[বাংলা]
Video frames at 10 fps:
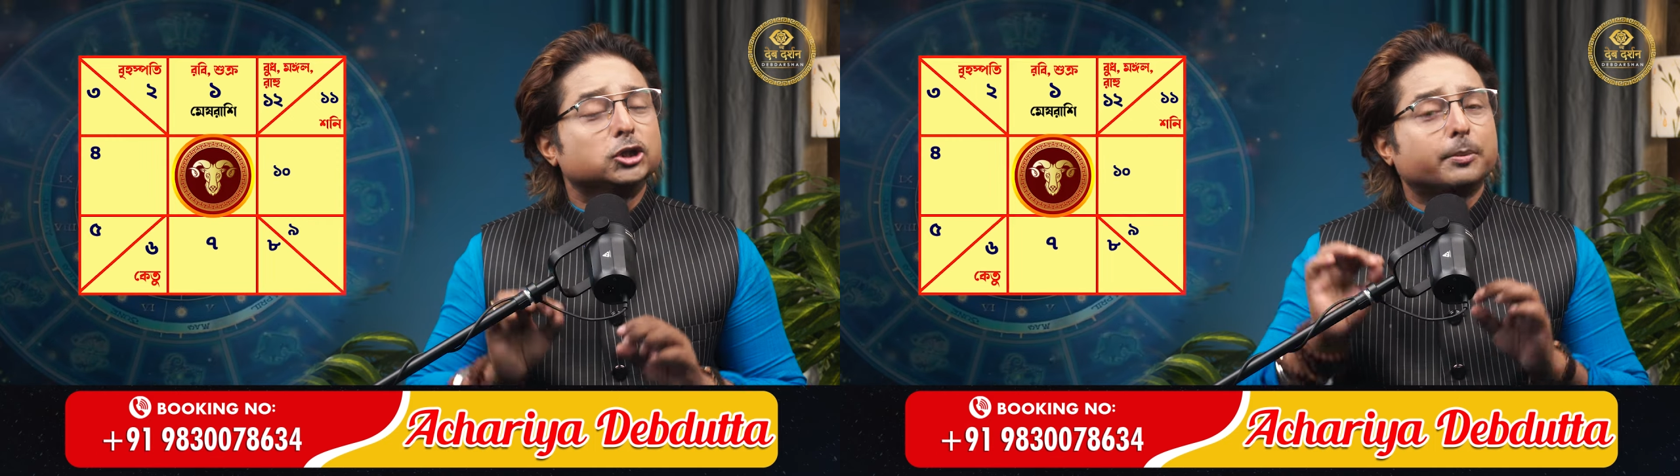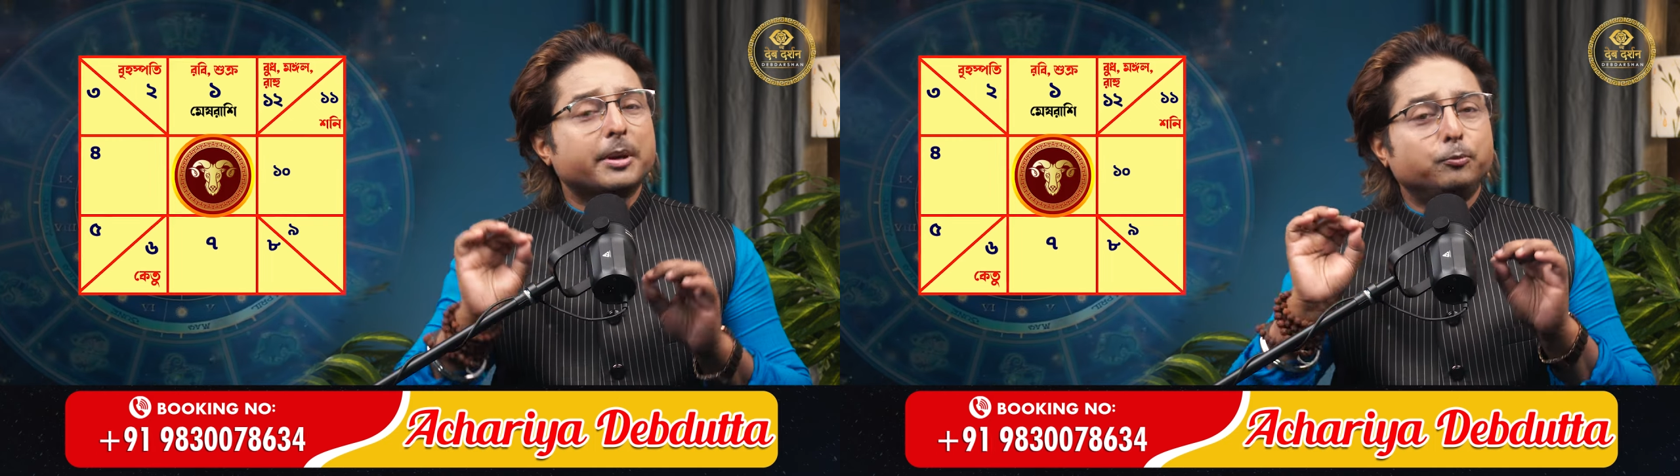
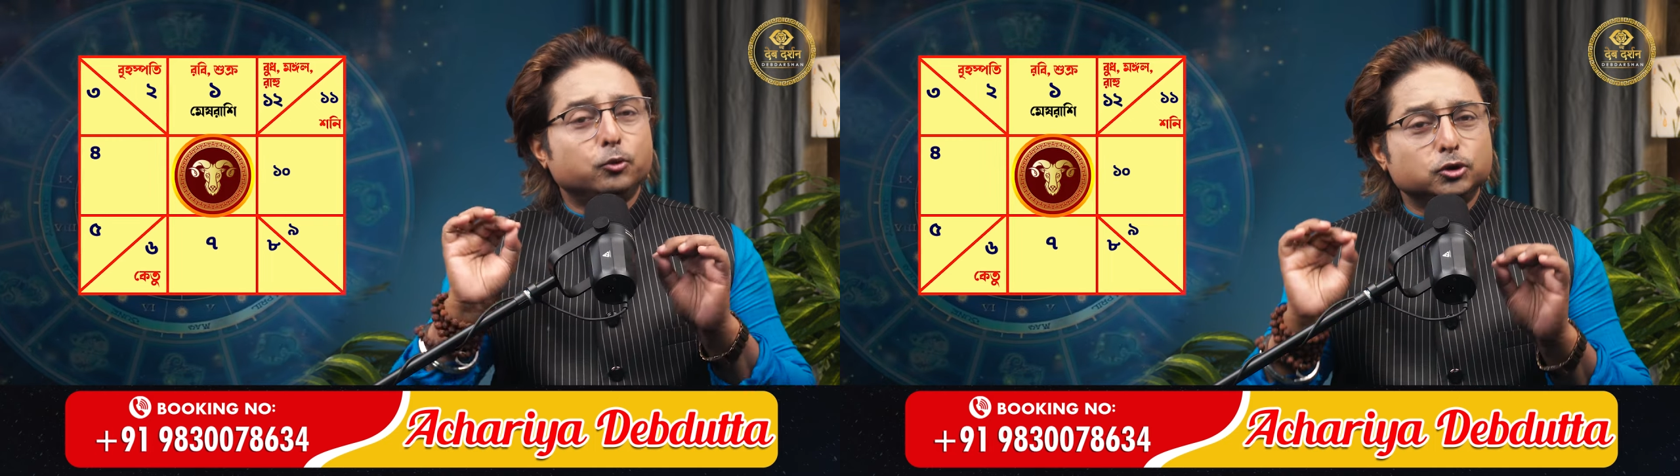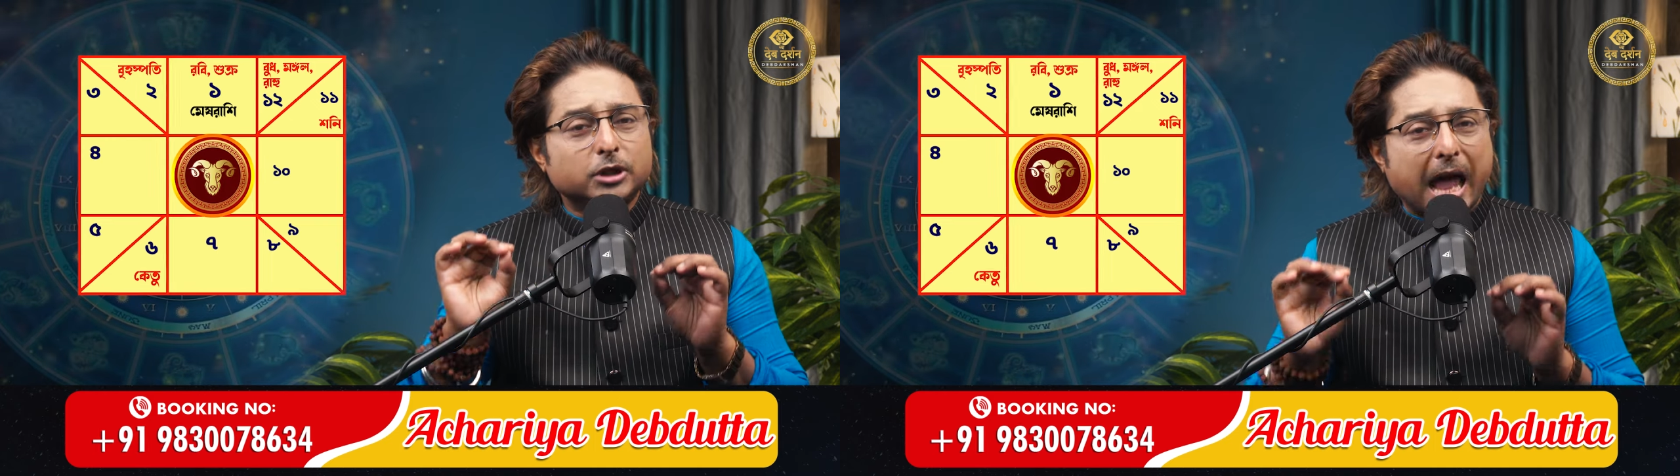তবে
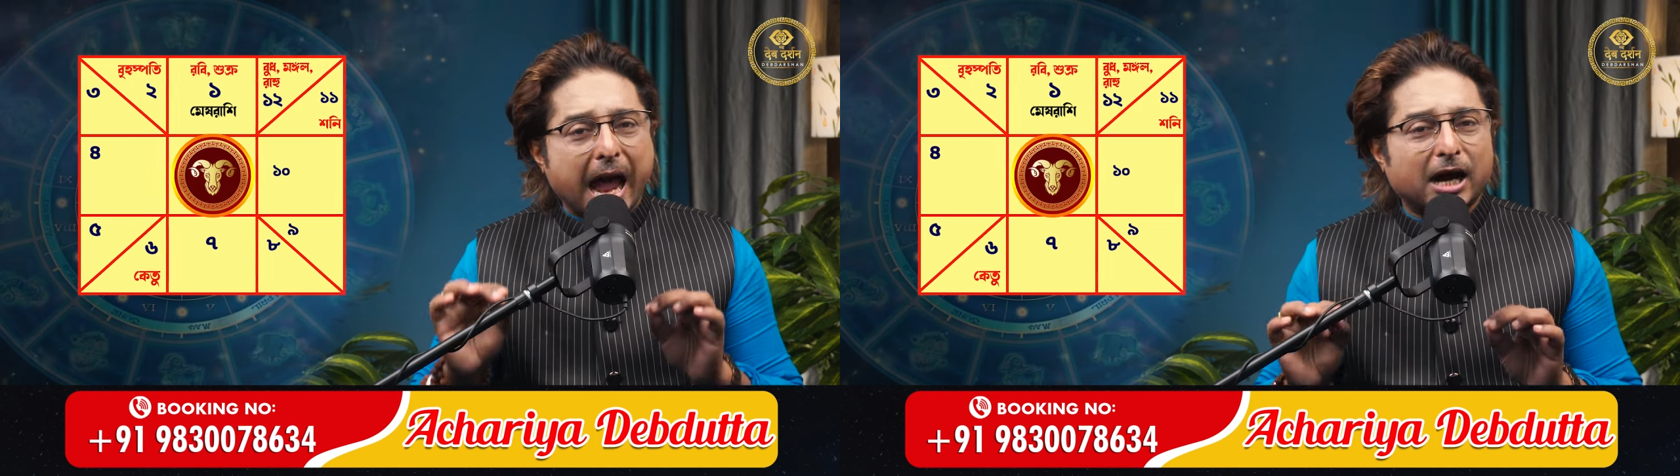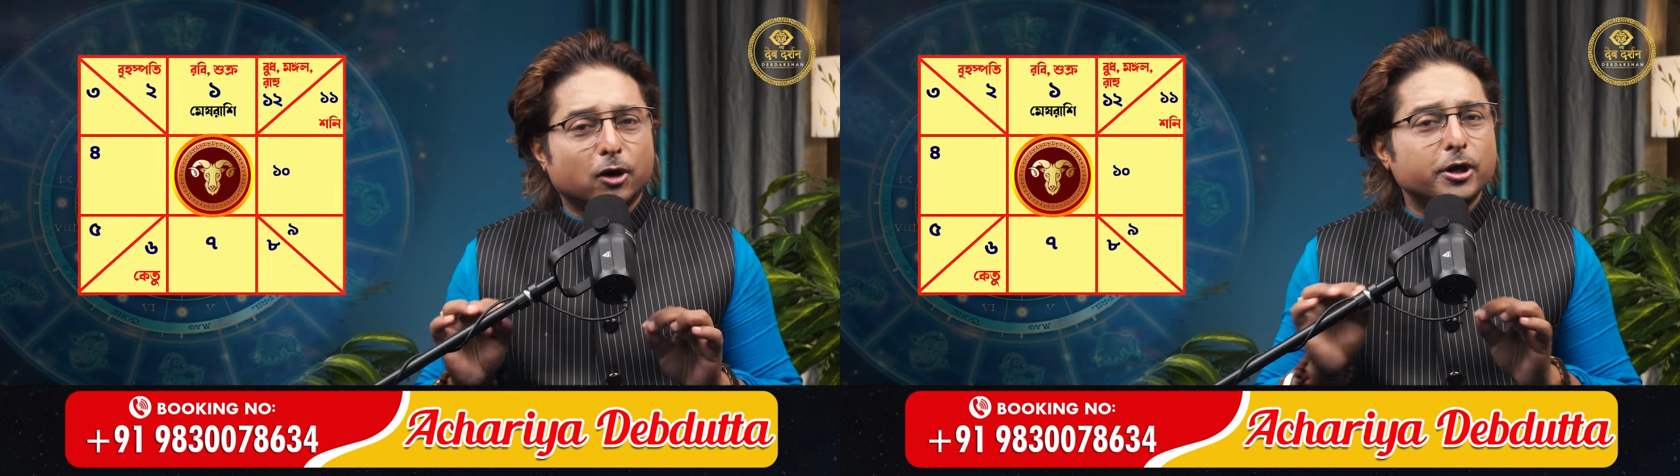বুধ
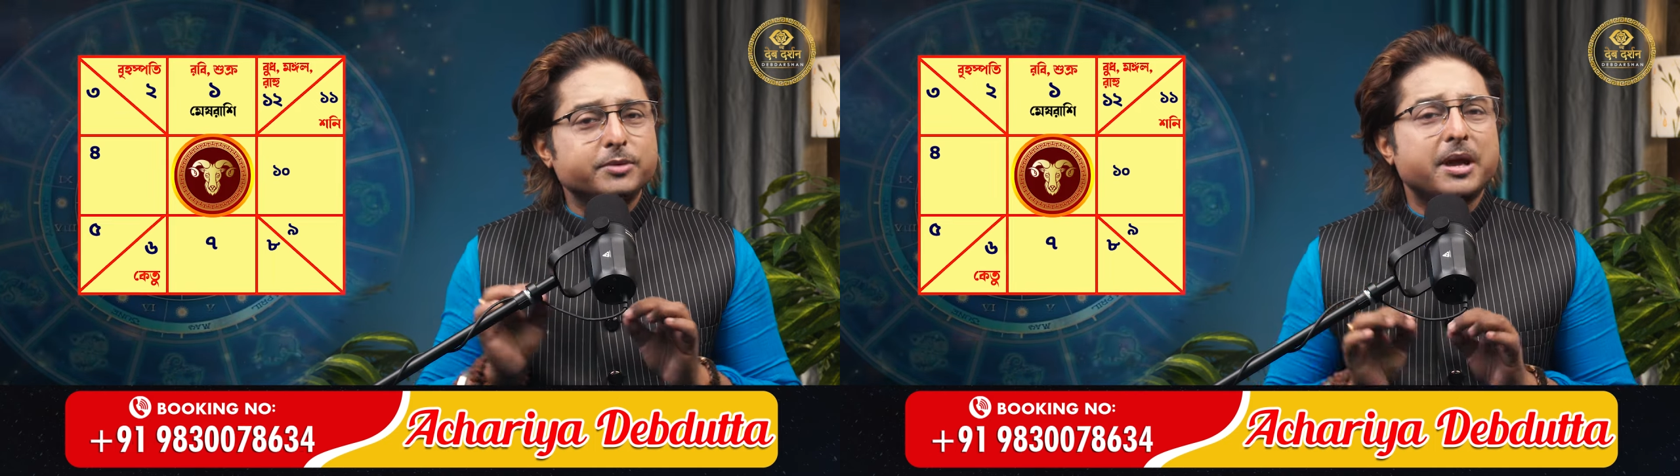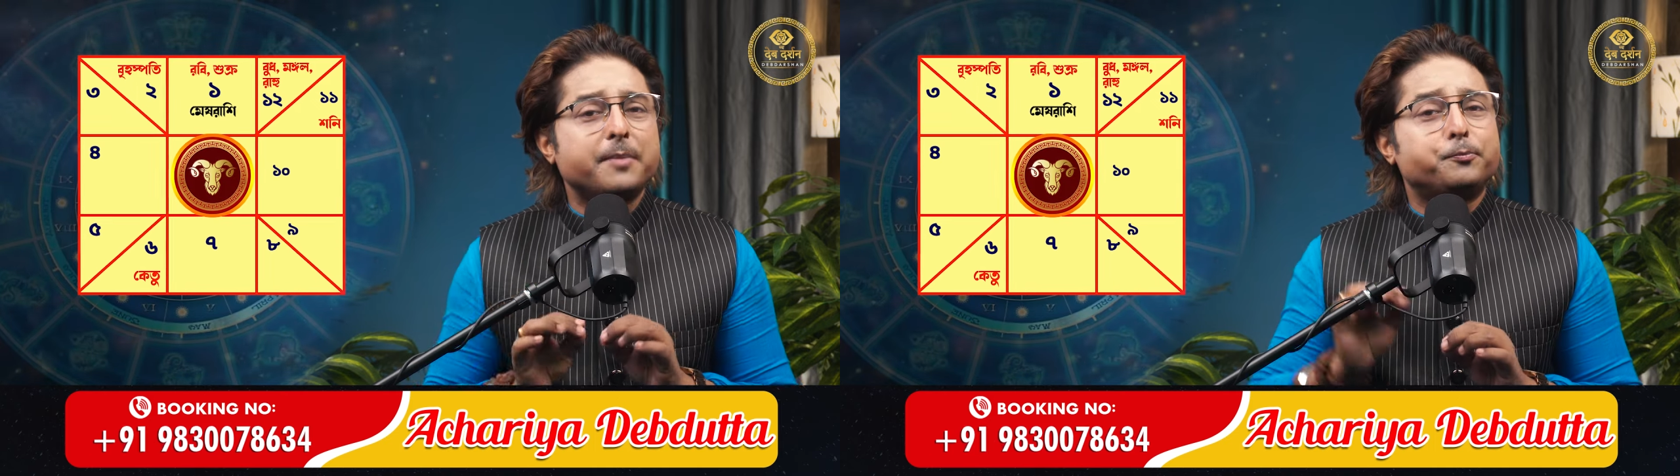এগারোই
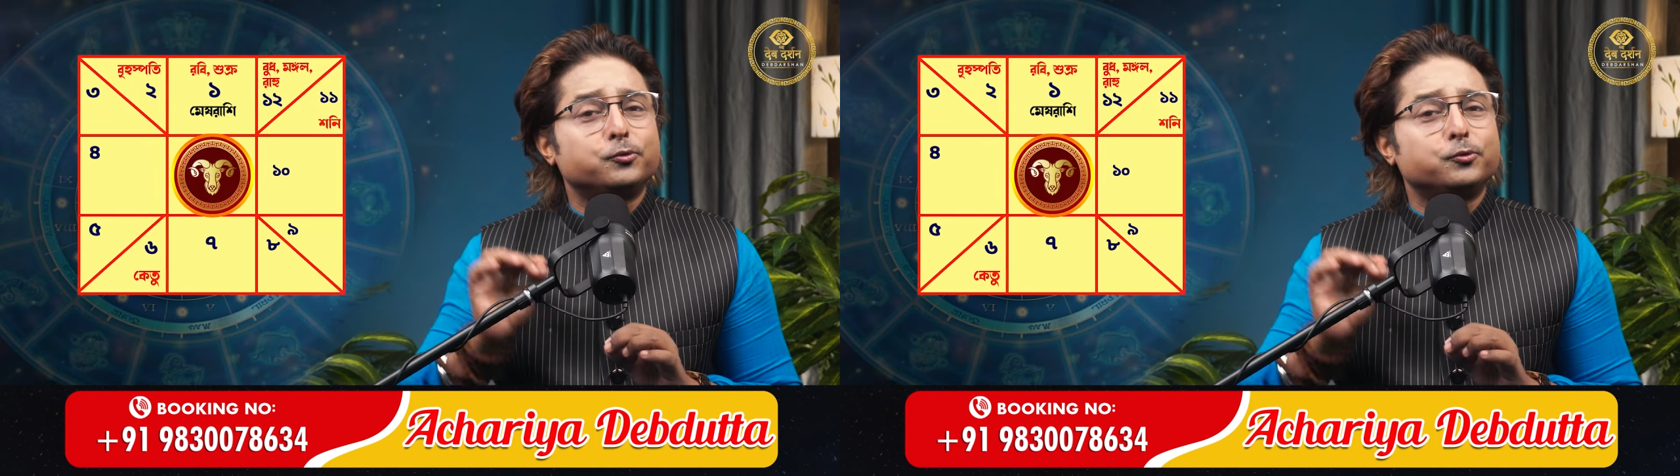মে